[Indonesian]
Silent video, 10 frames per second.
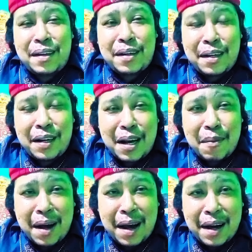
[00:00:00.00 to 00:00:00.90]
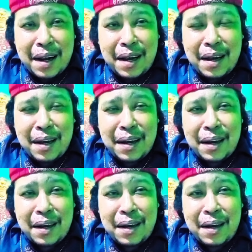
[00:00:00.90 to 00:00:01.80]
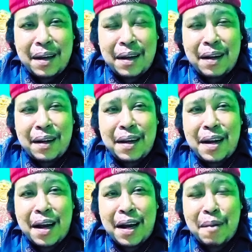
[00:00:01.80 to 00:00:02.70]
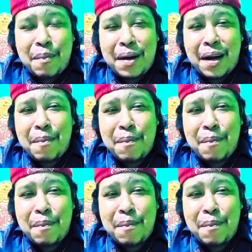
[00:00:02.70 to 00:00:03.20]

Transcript: setiap hari tidak akan pernah